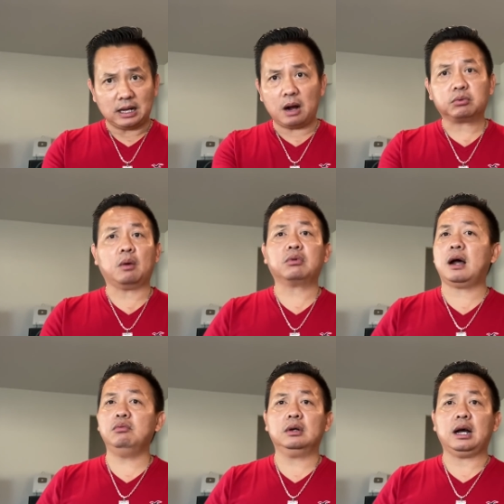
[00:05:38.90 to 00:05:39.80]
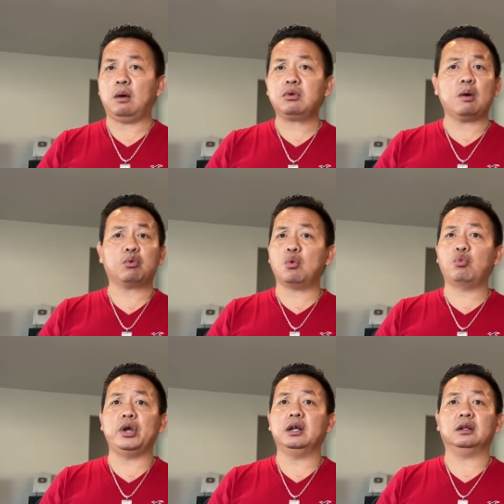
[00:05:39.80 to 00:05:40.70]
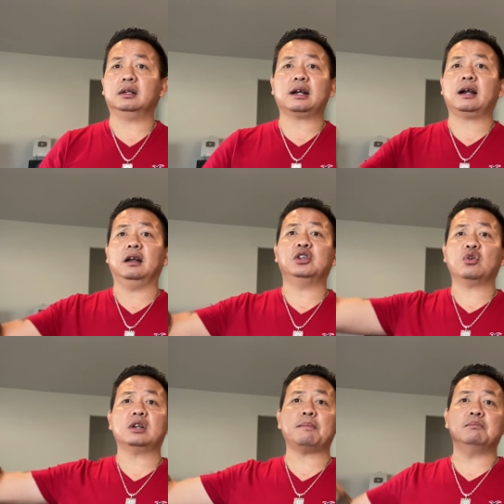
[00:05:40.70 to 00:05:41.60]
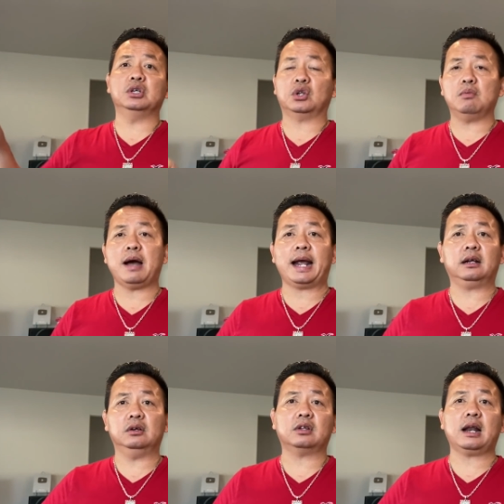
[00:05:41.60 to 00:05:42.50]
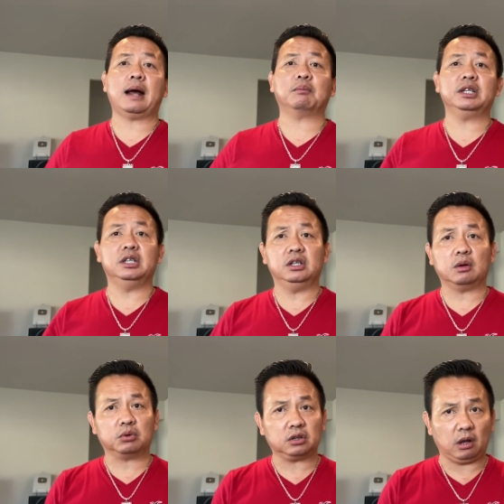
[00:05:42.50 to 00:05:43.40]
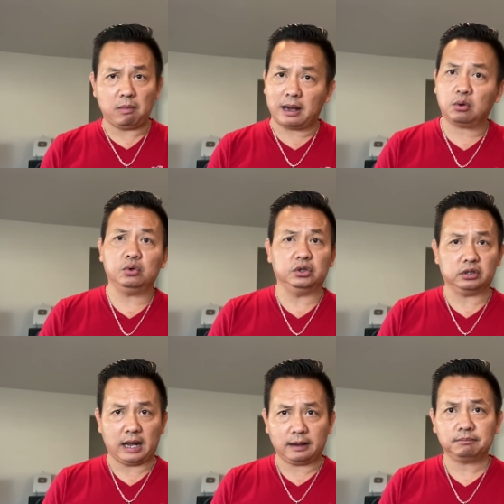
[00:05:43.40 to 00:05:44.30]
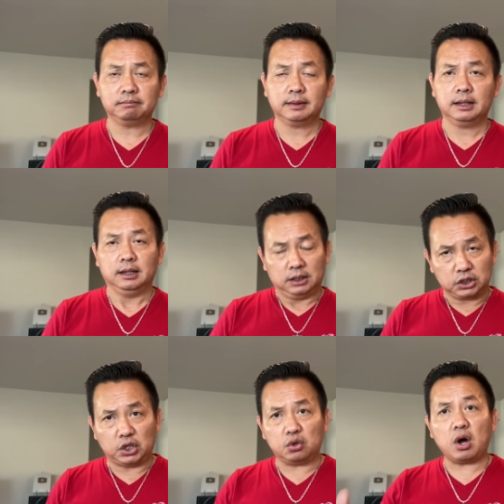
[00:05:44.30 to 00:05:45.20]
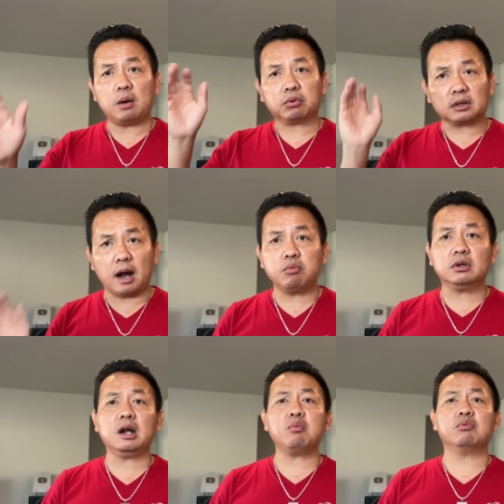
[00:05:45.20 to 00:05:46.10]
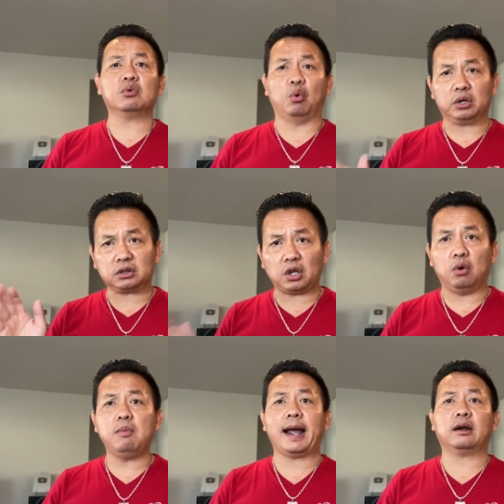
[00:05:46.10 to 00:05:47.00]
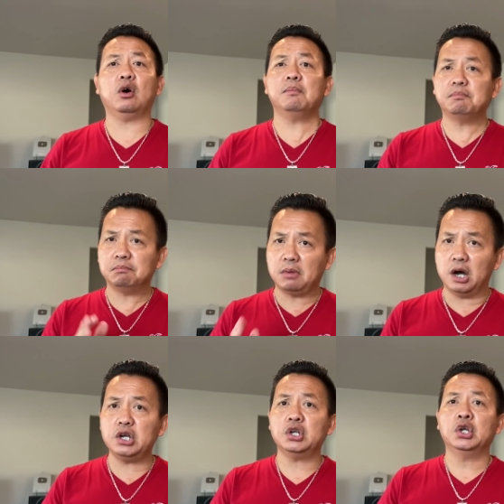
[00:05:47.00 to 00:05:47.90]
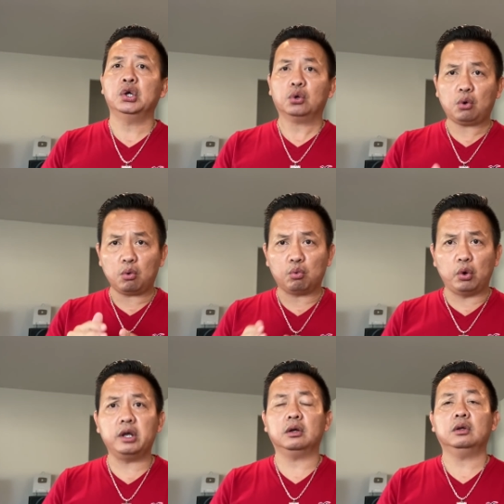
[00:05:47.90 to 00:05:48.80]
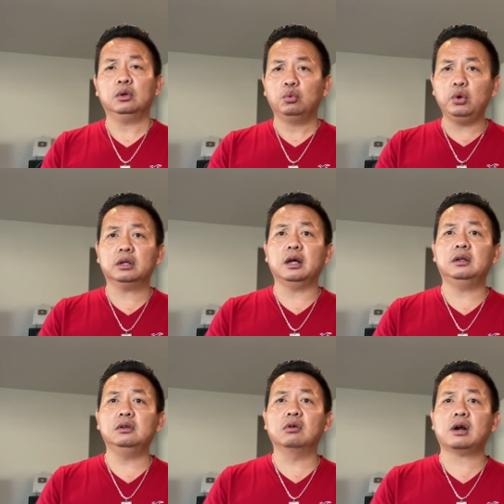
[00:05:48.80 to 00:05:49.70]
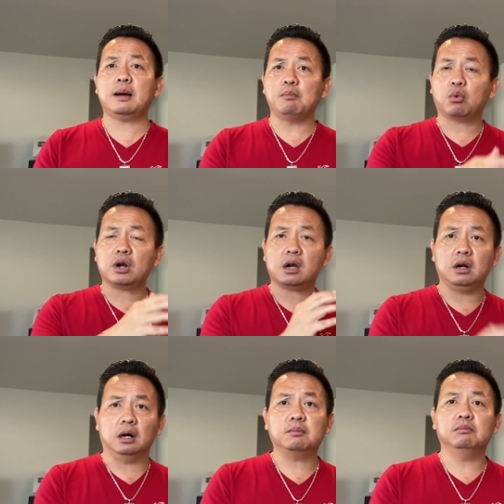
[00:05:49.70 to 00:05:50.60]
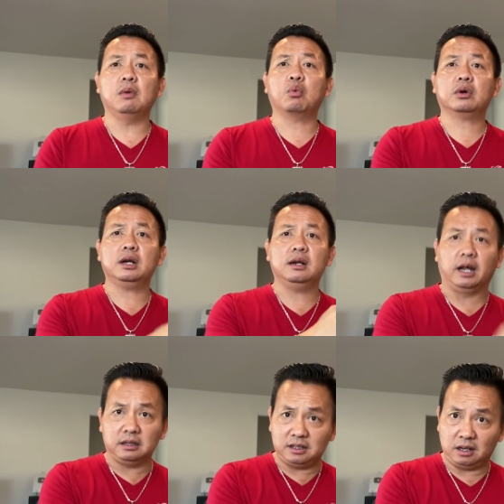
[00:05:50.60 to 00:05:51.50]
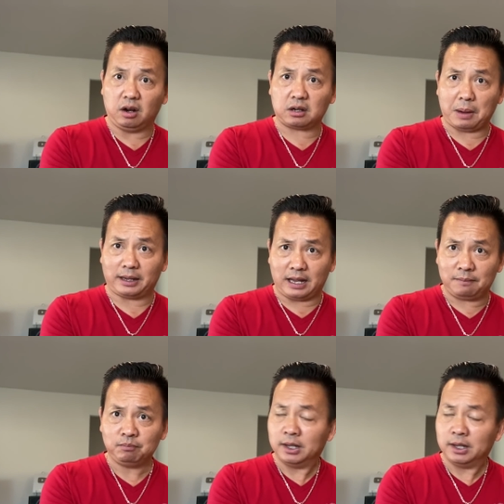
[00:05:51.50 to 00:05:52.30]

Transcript: ông tổng thống ông không có quyền ra lệnh cho 50 tiểu bang người ta làm cái gì trong cái tiểu bang của người ta chỉ có ông thống đốc của cái tiểu bang đó mới có quyền quyết định đưa ra một cái lực một cái lệnh gì đó các bạn nhé